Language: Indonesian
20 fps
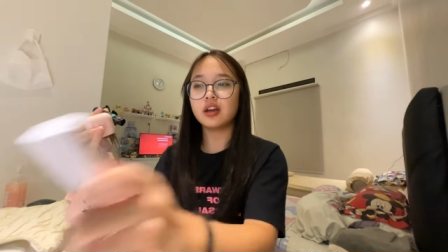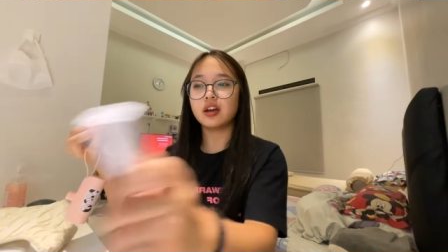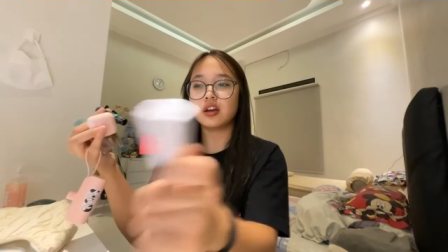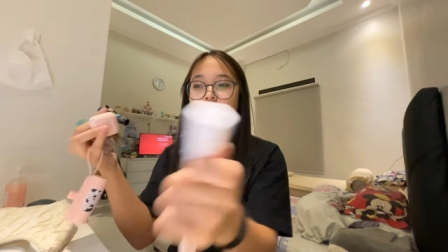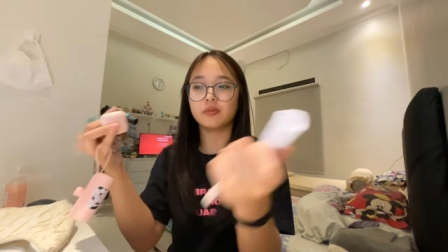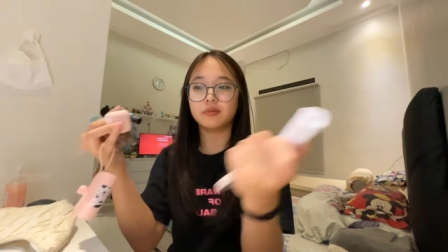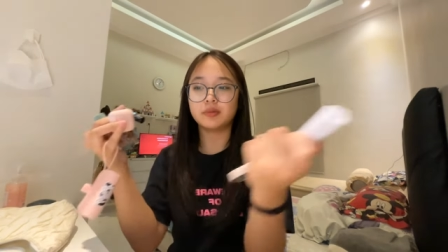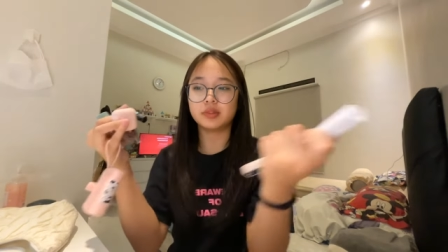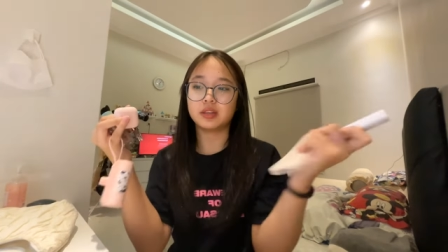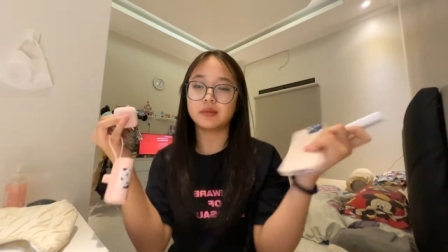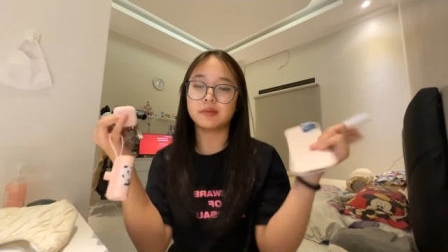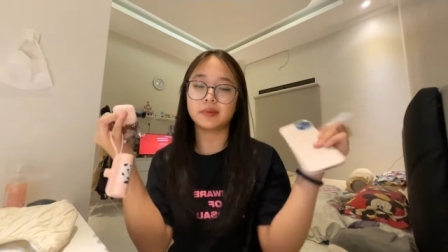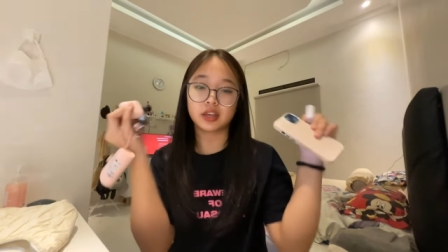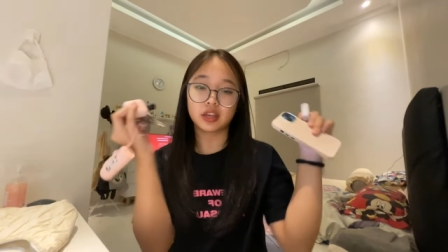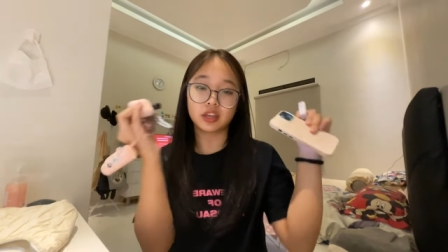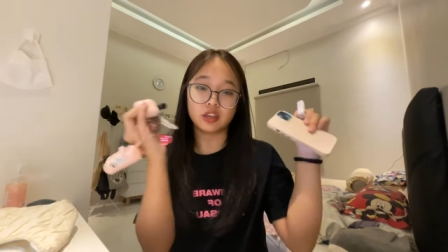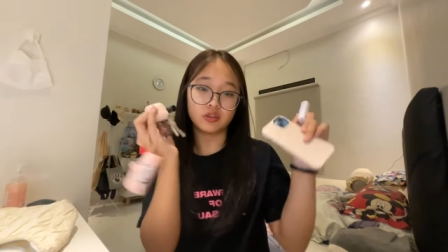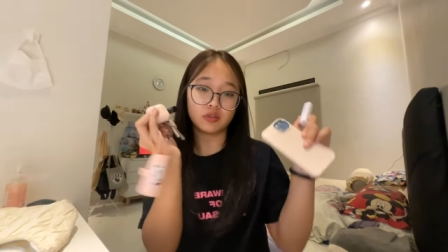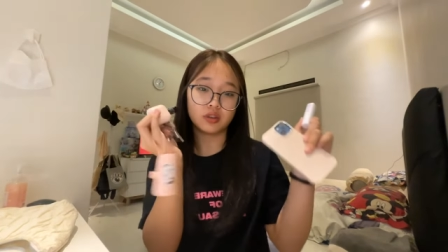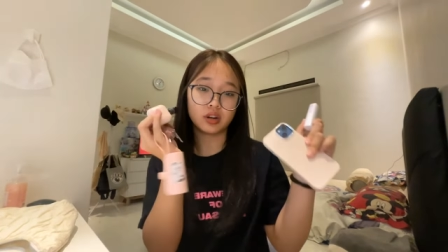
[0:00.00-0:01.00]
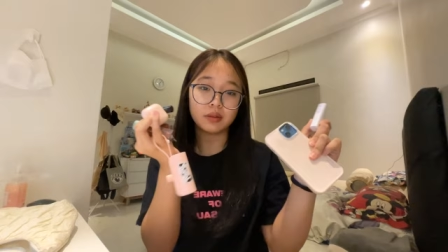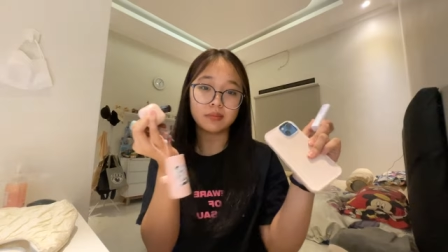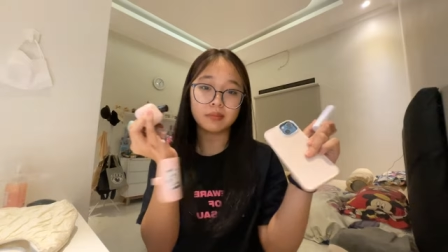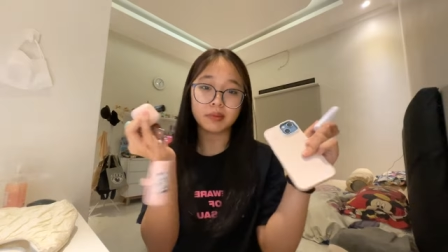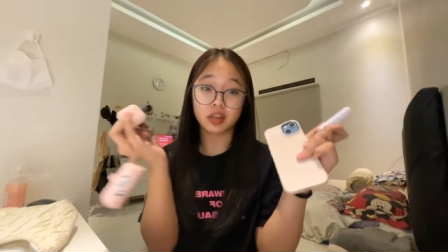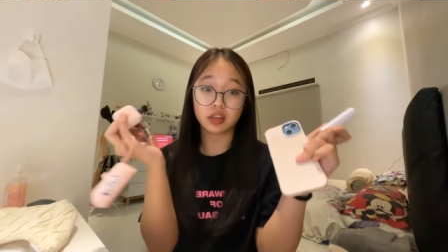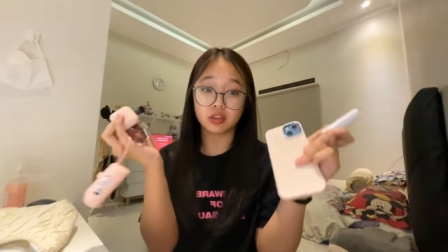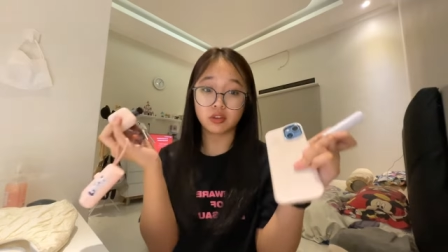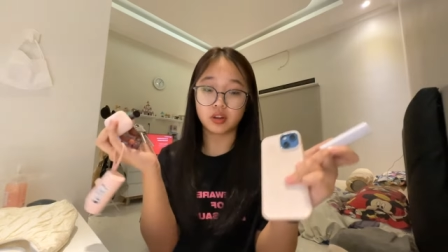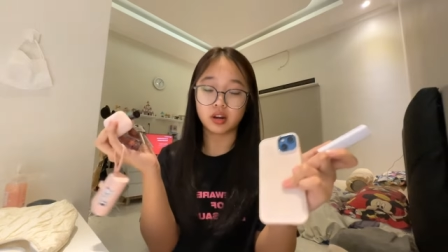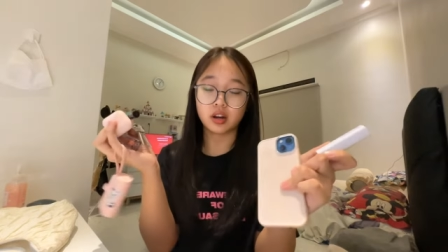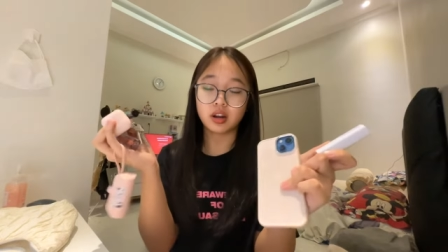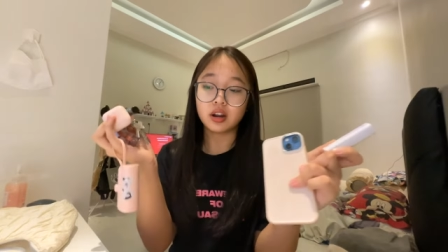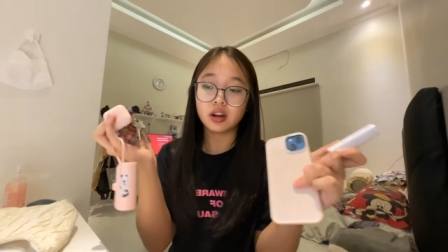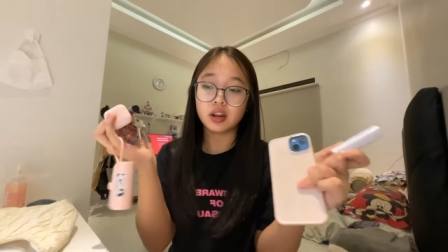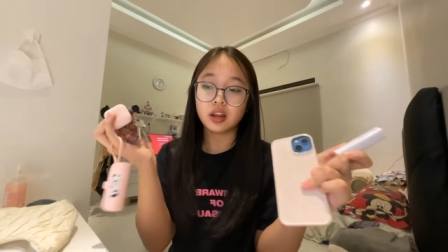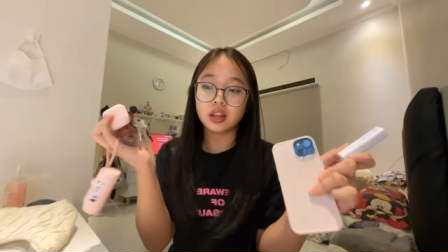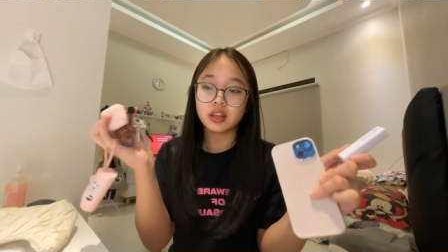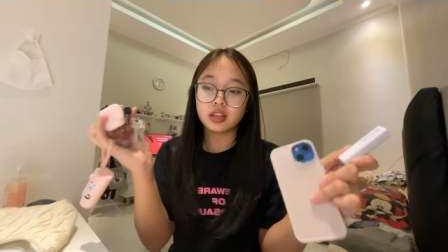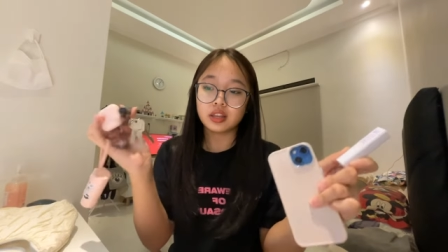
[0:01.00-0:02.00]
kalau bisa pakai QR kan pakai QR
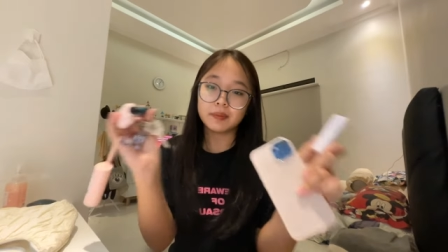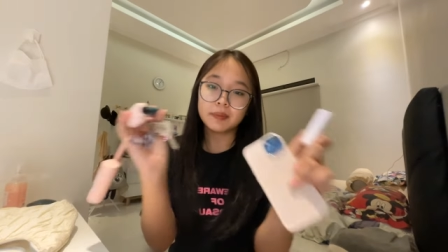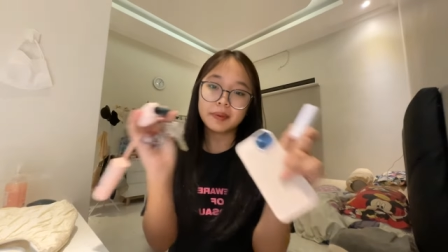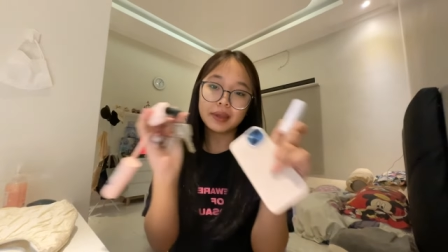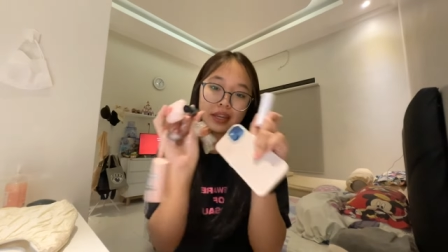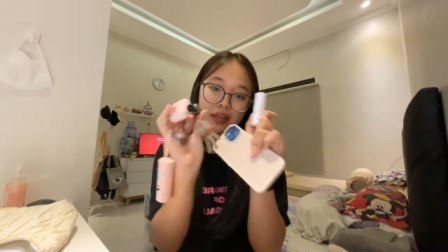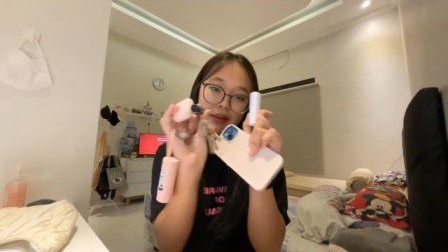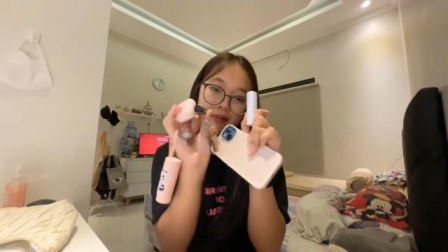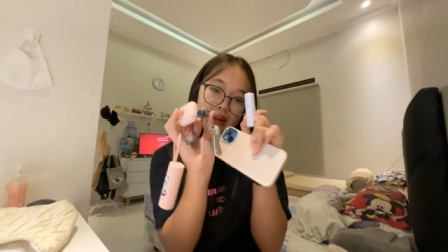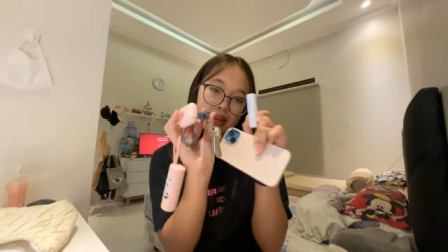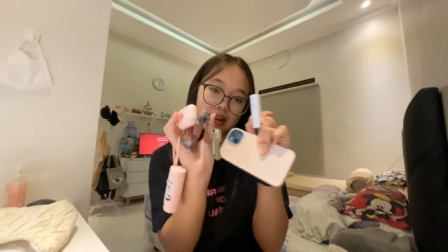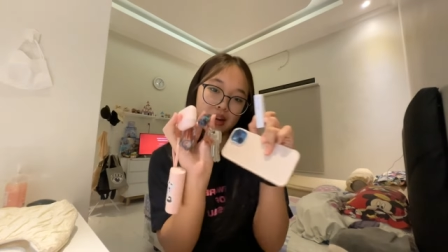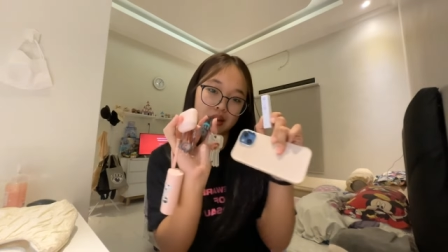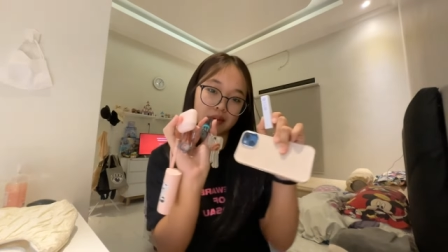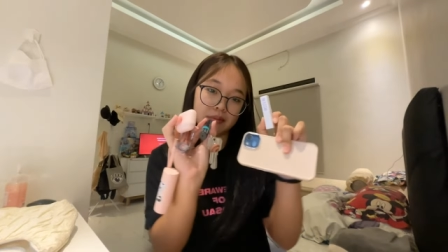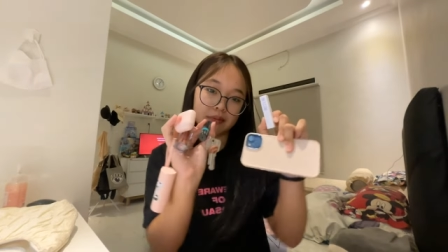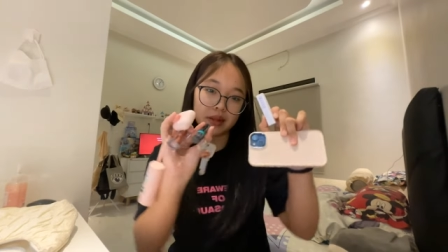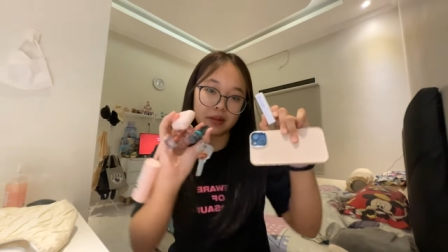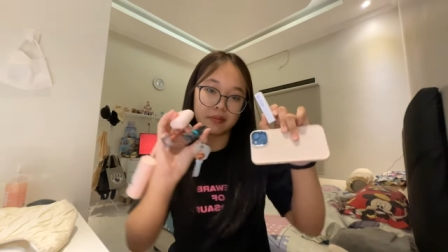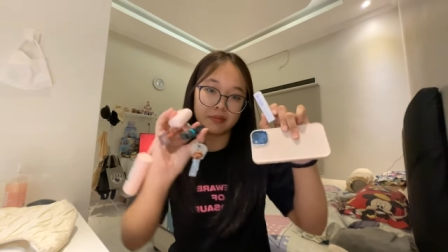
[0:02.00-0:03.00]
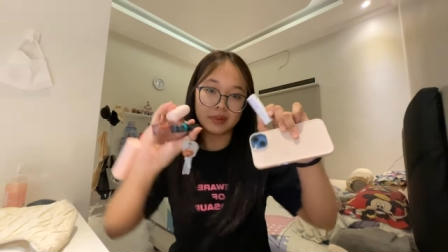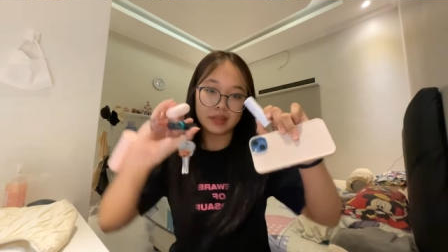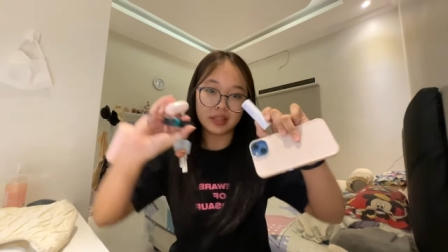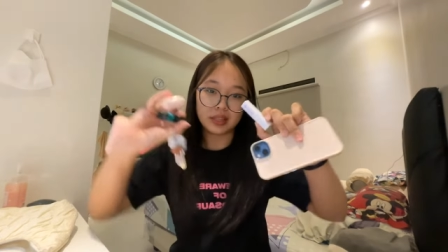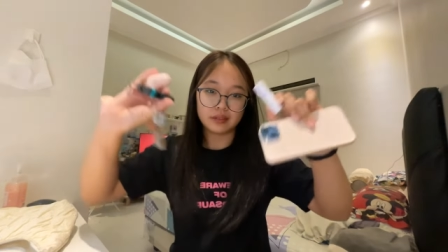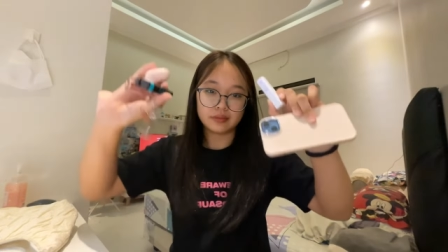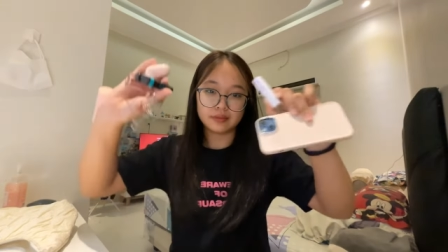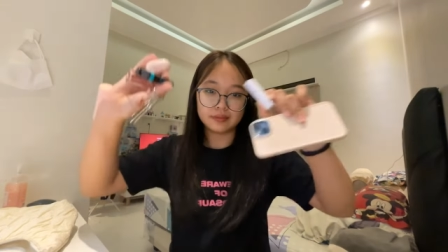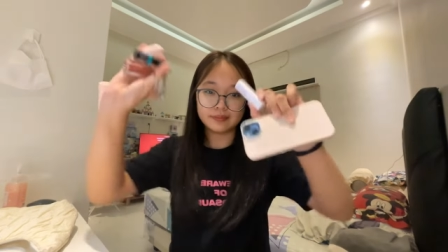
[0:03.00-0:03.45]
tapi ini barang yang paling penting